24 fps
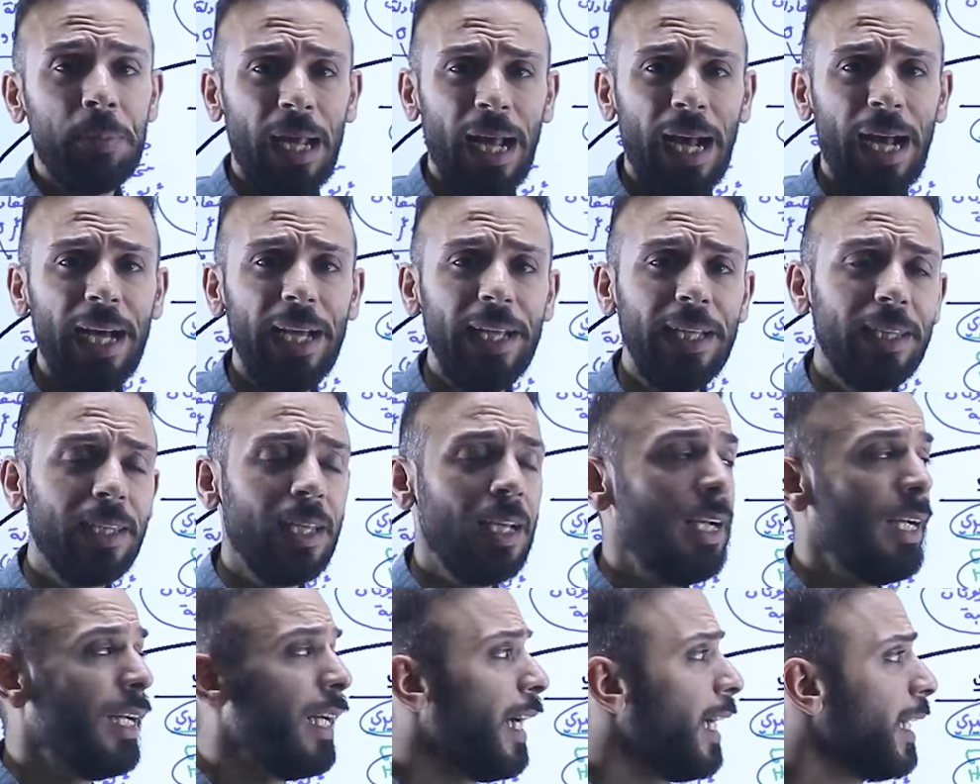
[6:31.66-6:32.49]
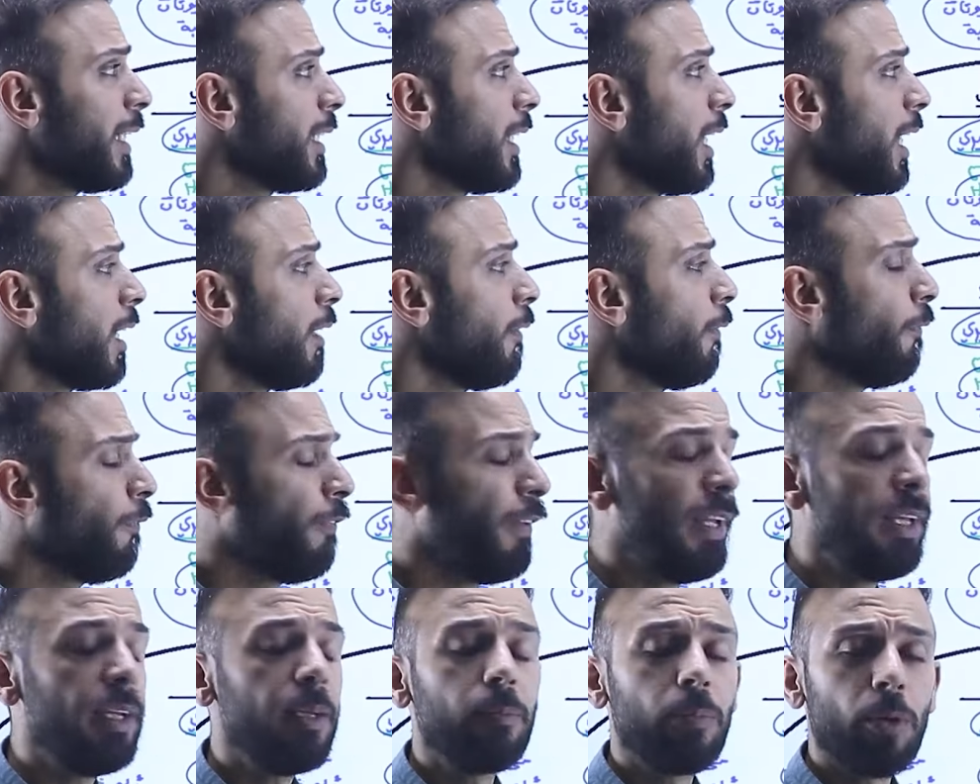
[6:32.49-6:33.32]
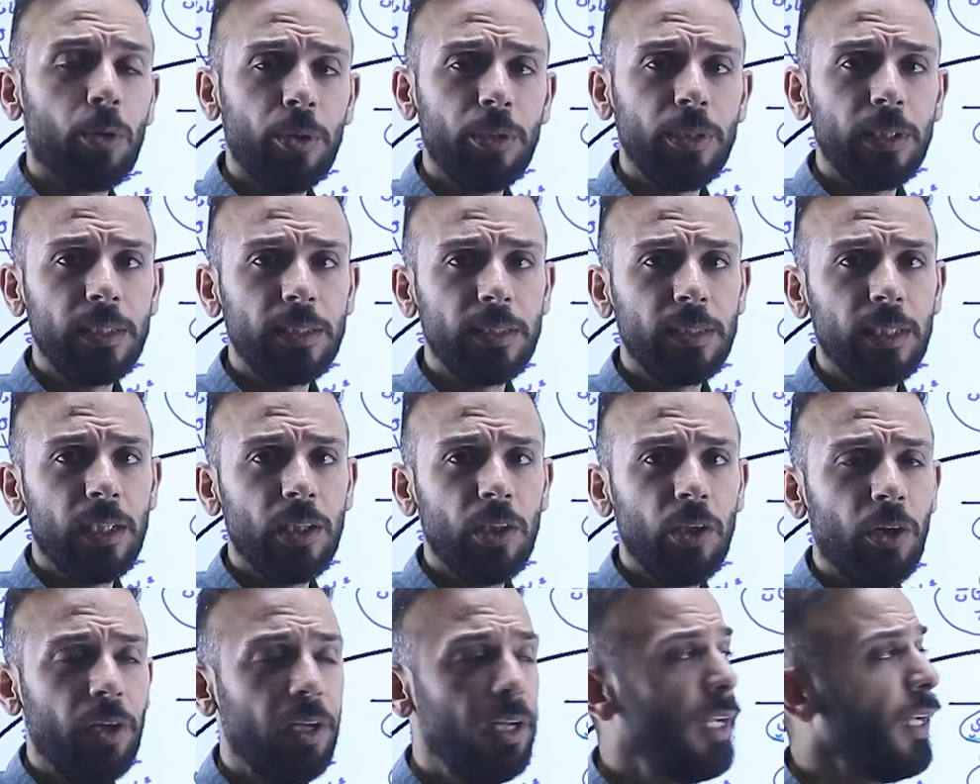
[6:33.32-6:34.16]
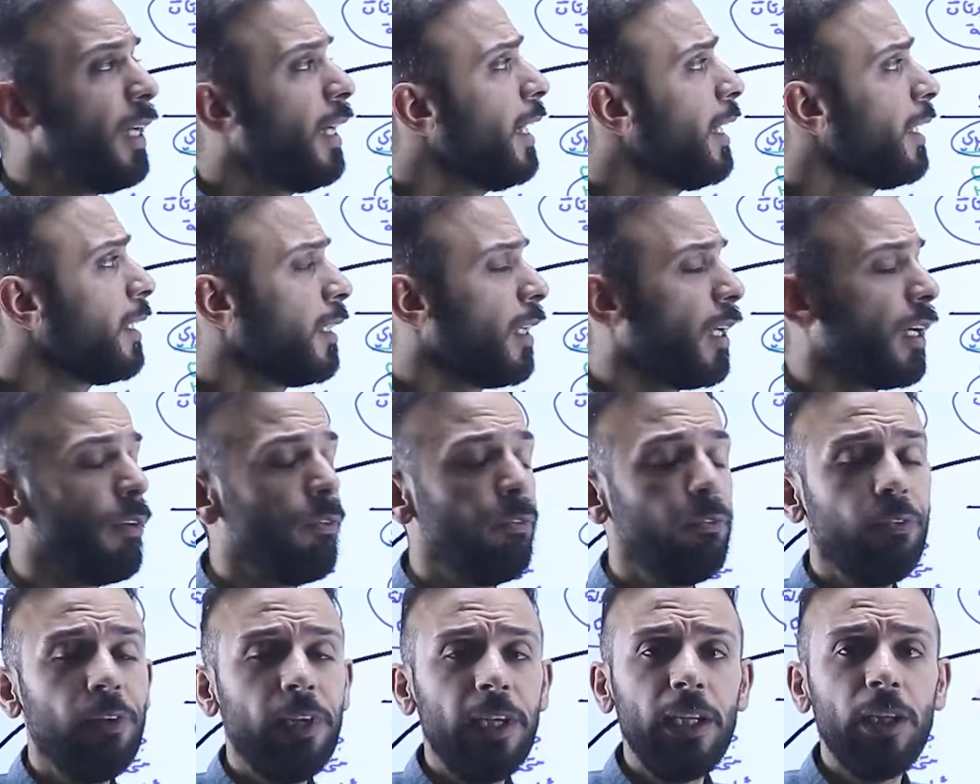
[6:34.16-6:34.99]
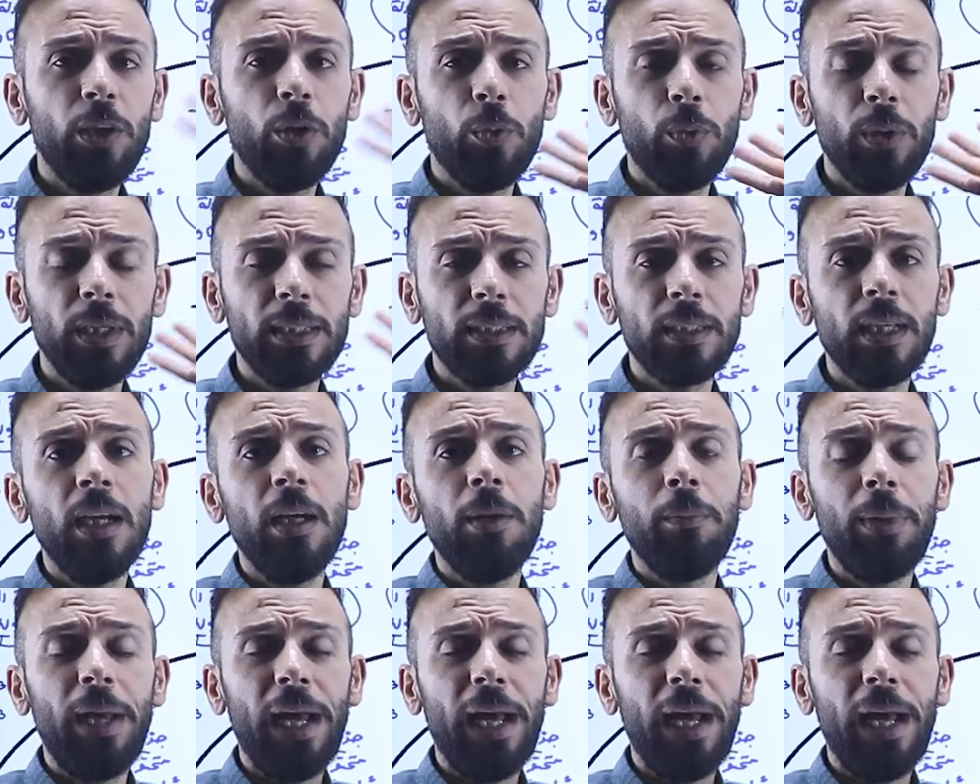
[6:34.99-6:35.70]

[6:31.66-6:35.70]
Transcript: بحيث اعترف في برونستدلوري اعترف في لويس